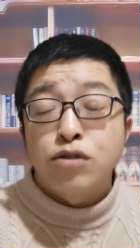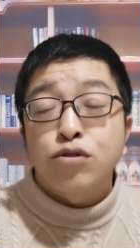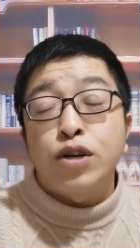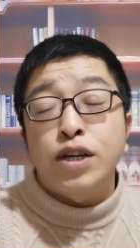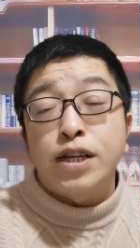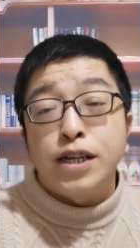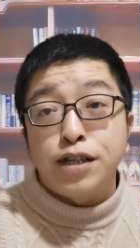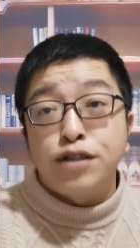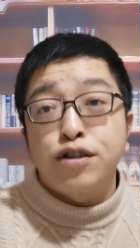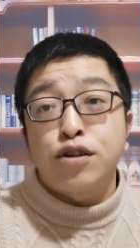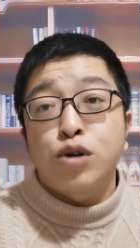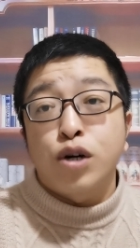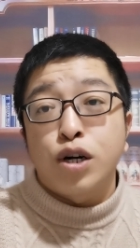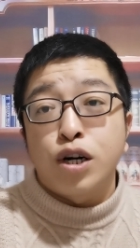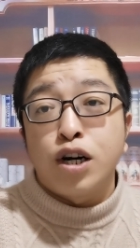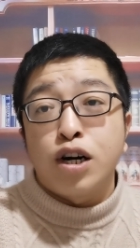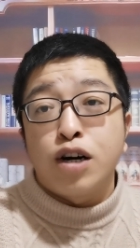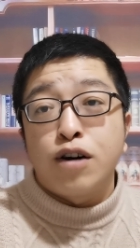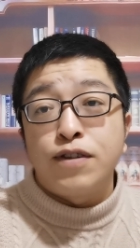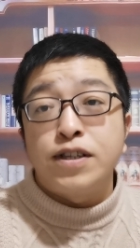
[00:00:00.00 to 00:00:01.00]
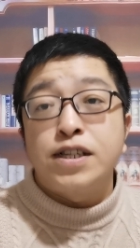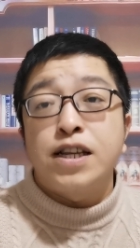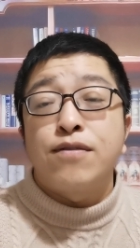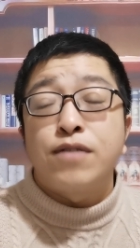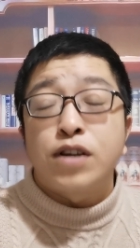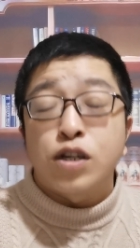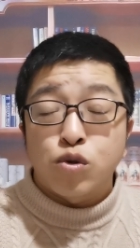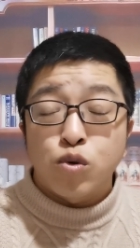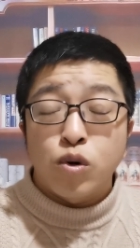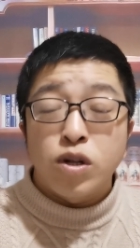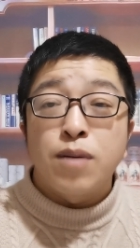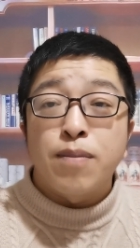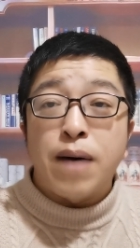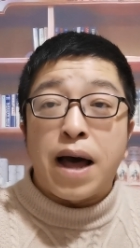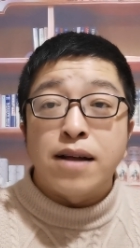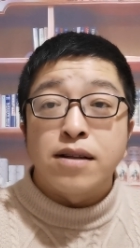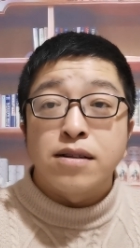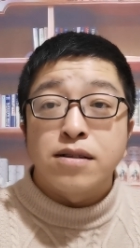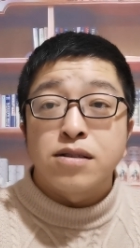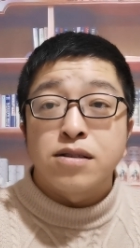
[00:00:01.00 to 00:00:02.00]
所以这就和卫健委说的
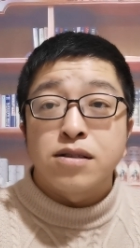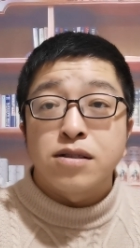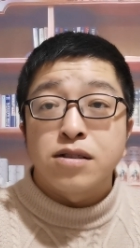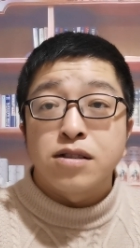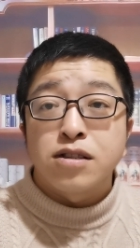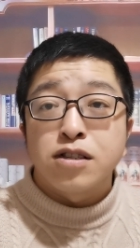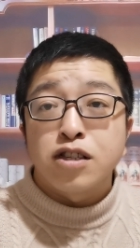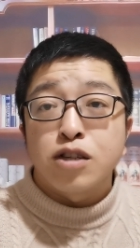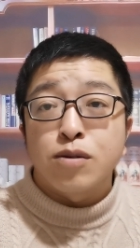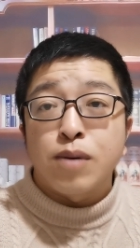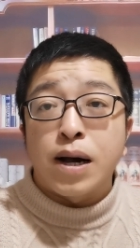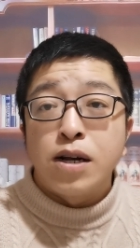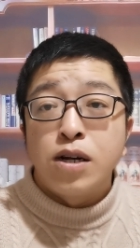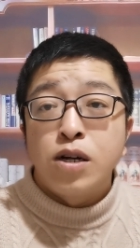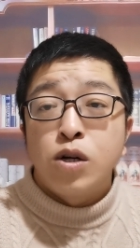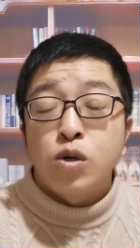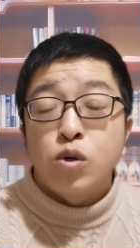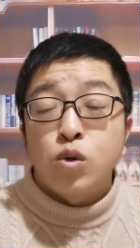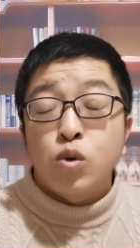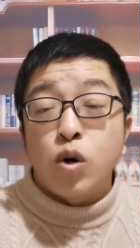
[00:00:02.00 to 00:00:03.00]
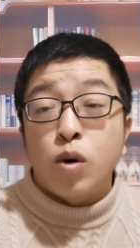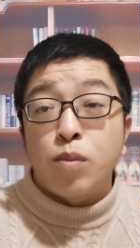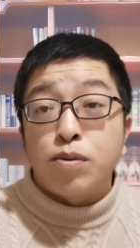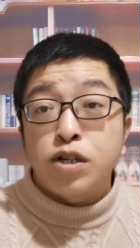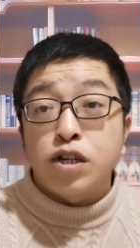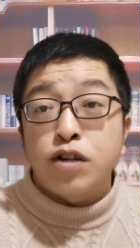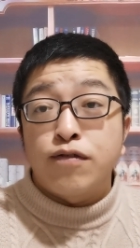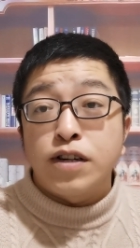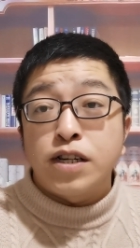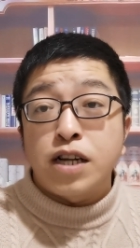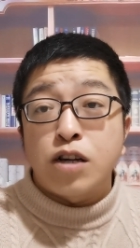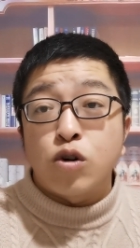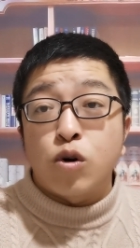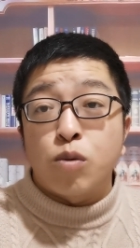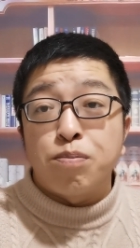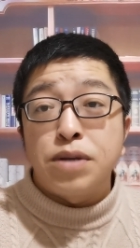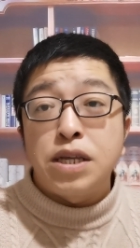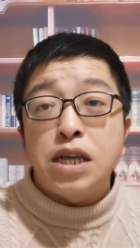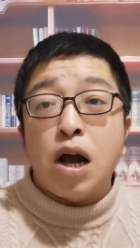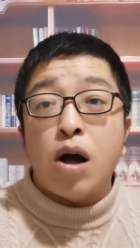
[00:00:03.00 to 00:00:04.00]
吧，对吧？如果不是非常有
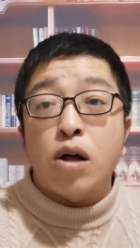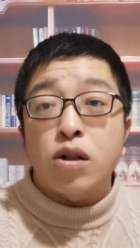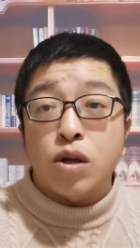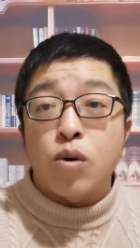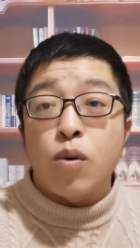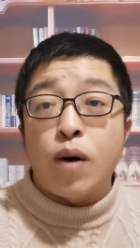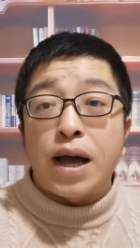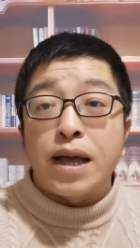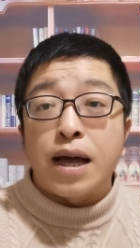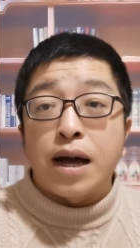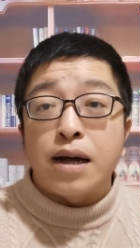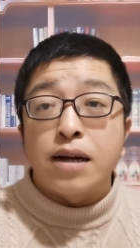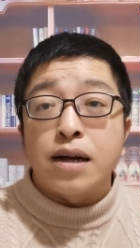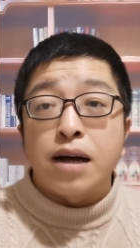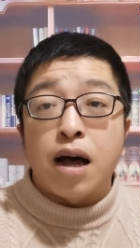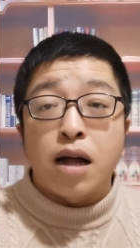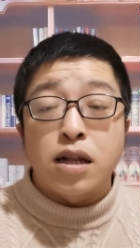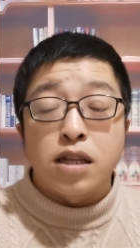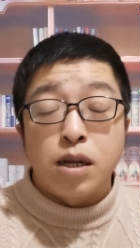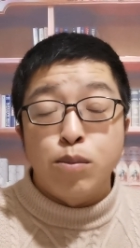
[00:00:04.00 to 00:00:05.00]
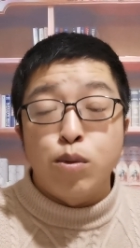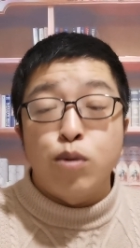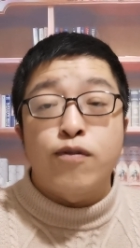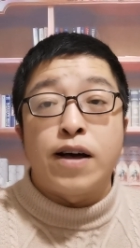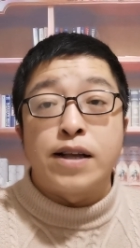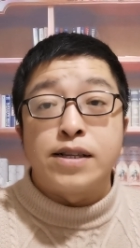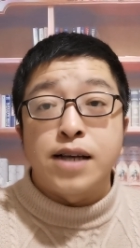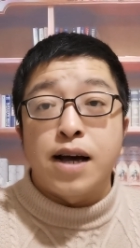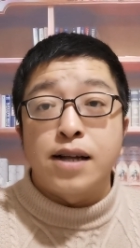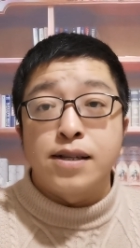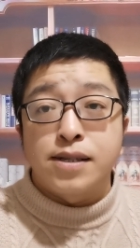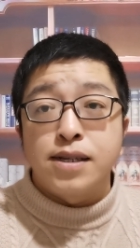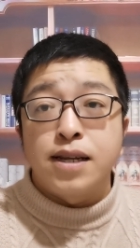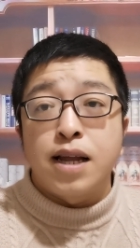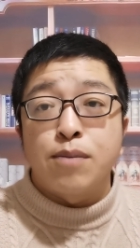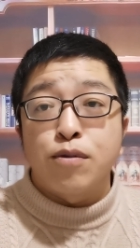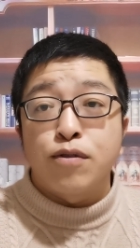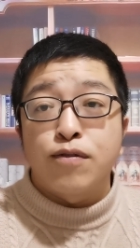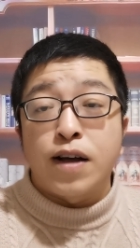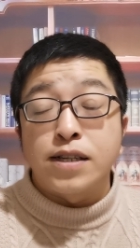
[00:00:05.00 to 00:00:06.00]
必要的话呀，能不返乡尽
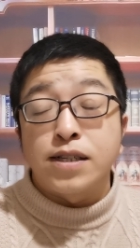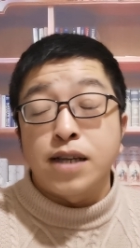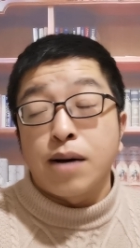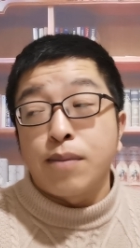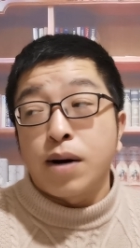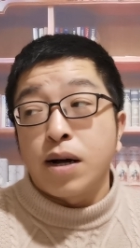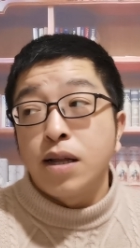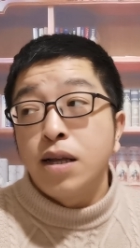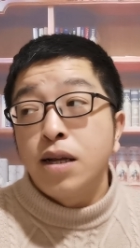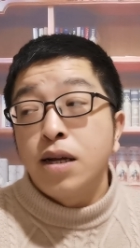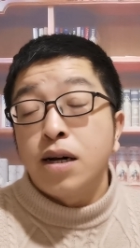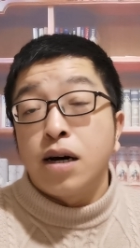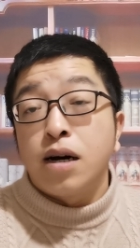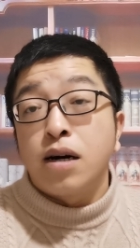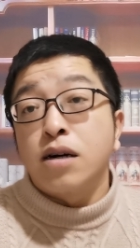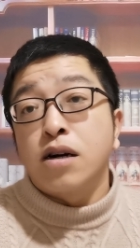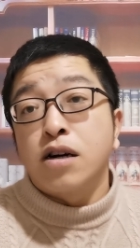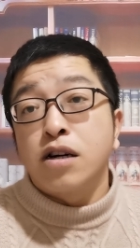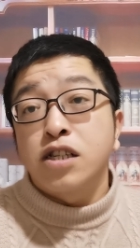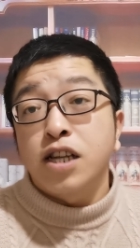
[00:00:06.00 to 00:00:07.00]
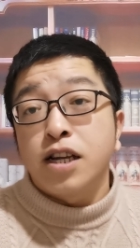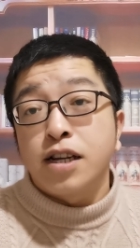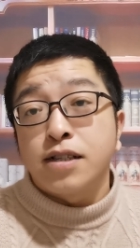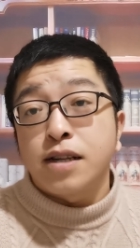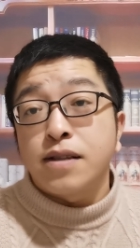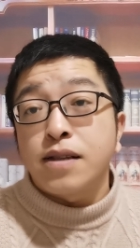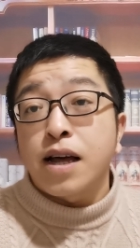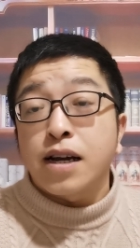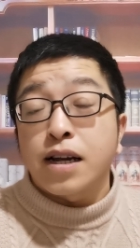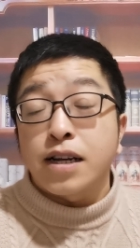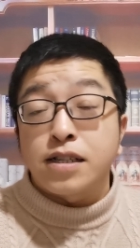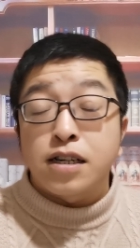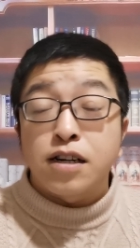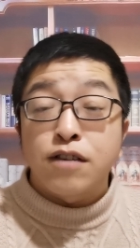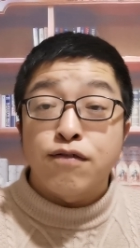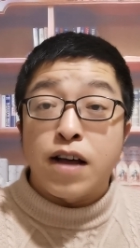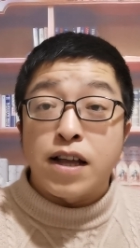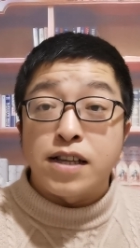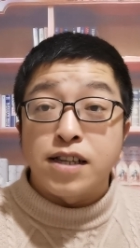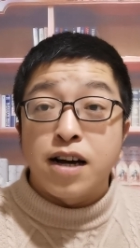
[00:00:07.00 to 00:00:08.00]
量不返乡吧。呃，而且现在给这
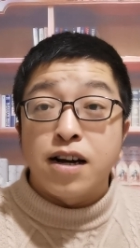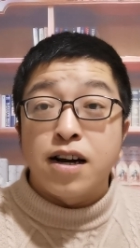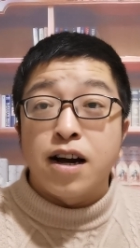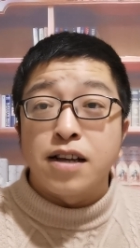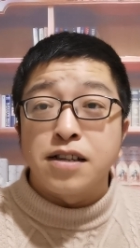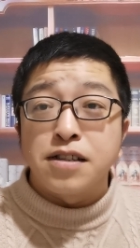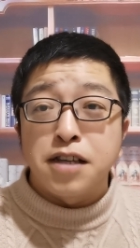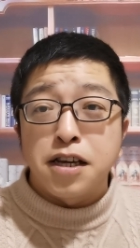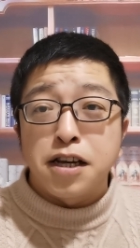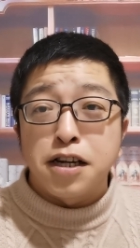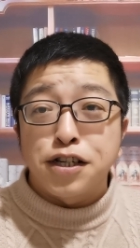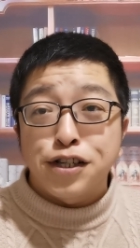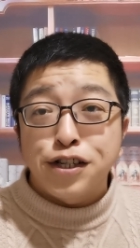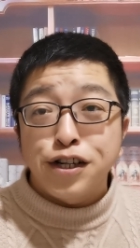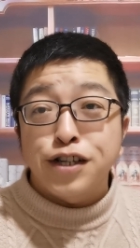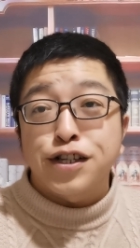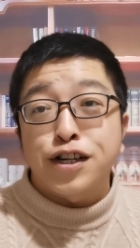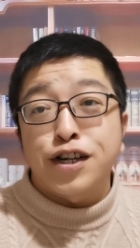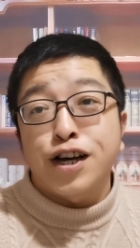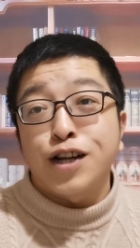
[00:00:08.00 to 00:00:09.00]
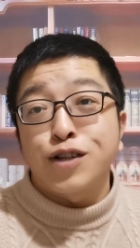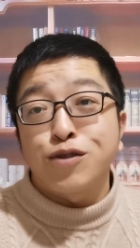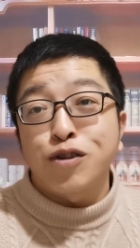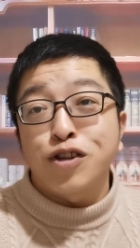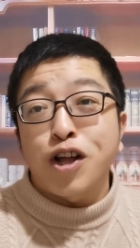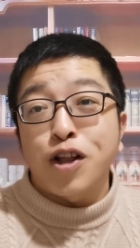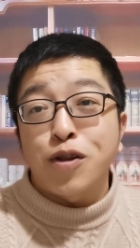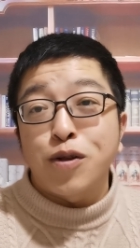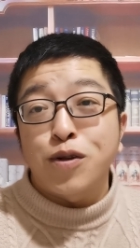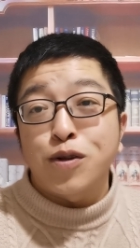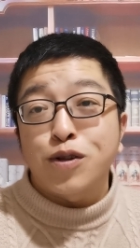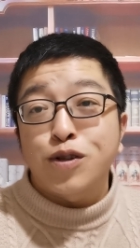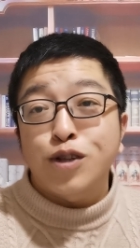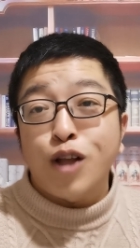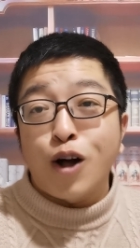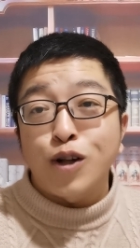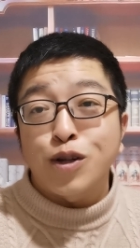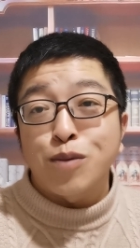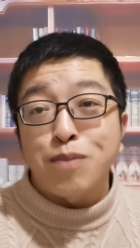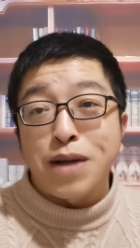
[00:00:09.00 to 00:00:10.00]
个返乡啊，也设置了很多道
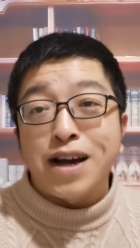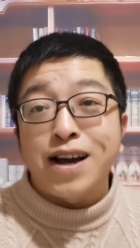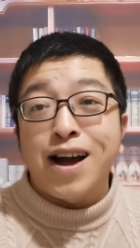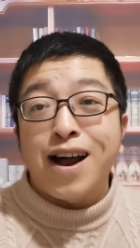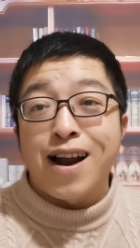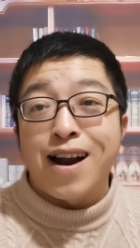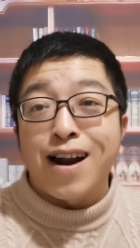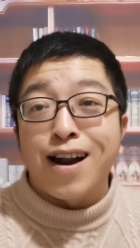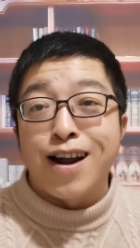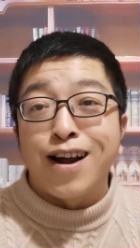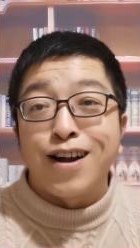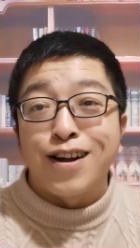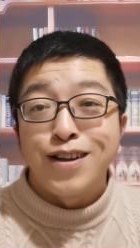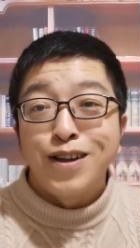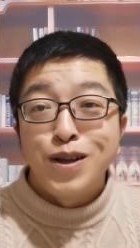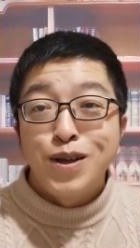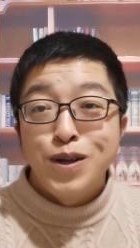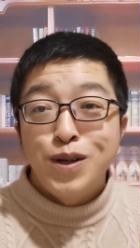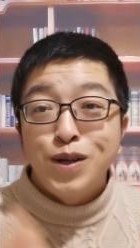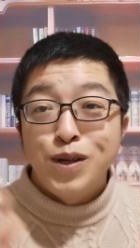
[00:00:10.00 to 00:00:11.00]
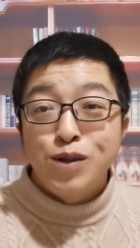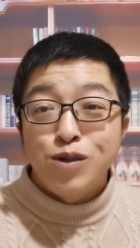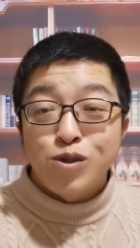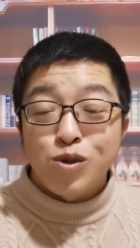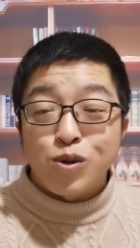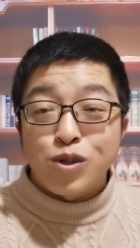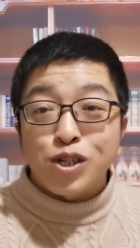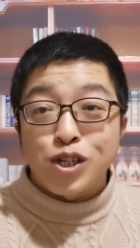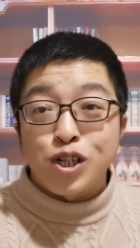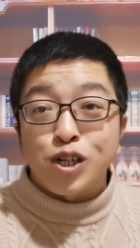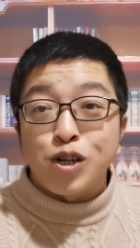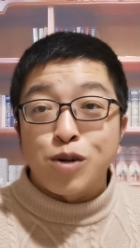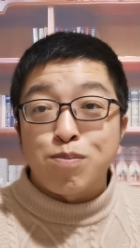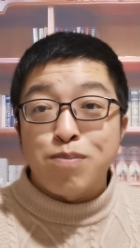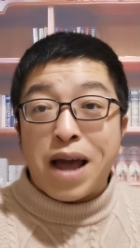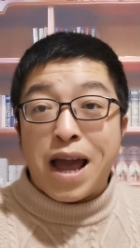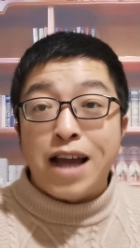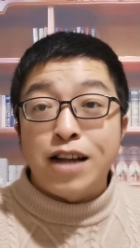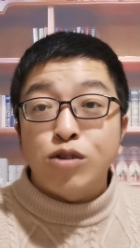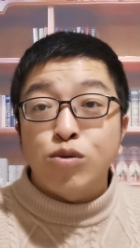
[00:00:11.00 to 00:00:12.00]
道的门槛啊，就是
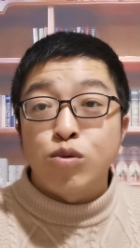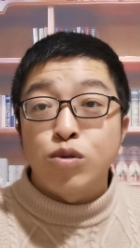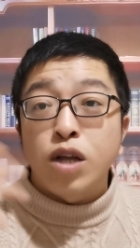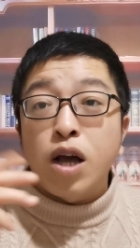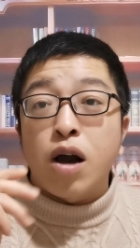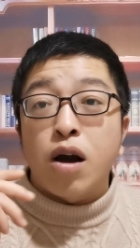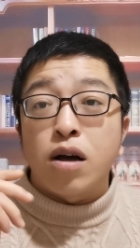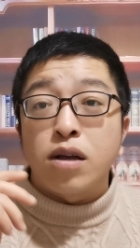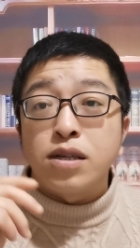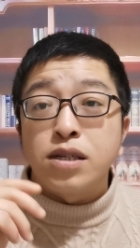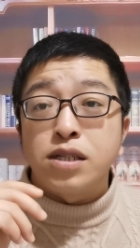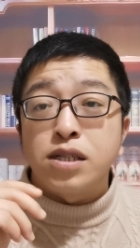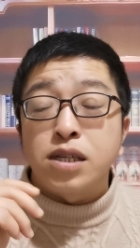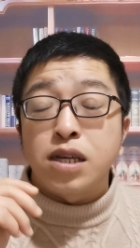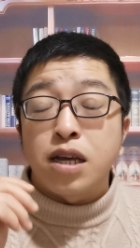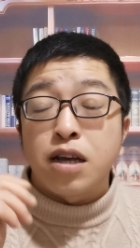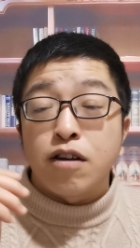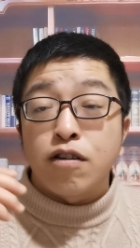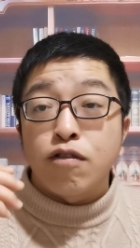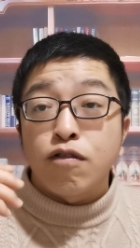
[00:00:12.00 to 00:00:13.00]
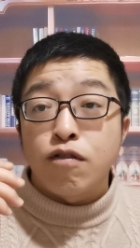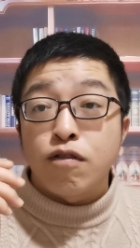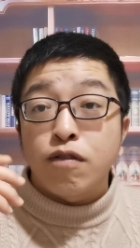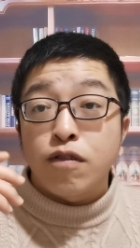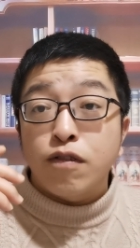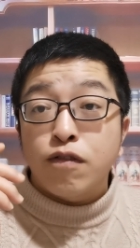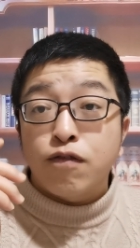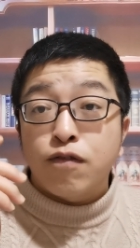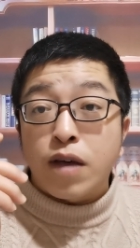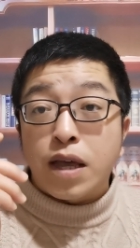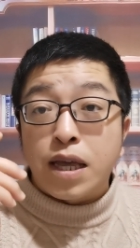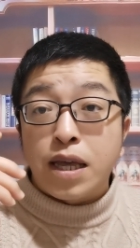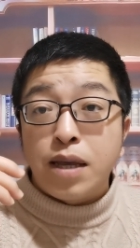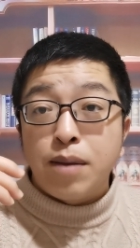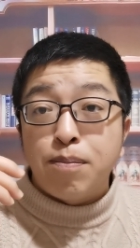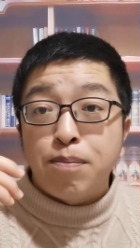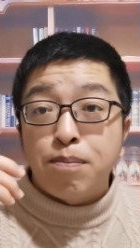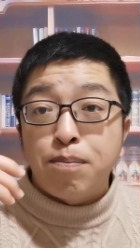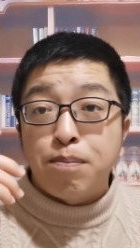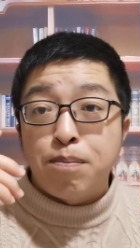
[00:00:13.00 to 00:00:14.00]
排除掉一些
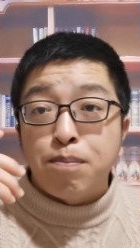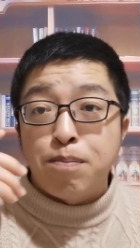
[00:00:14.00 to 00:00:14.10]
非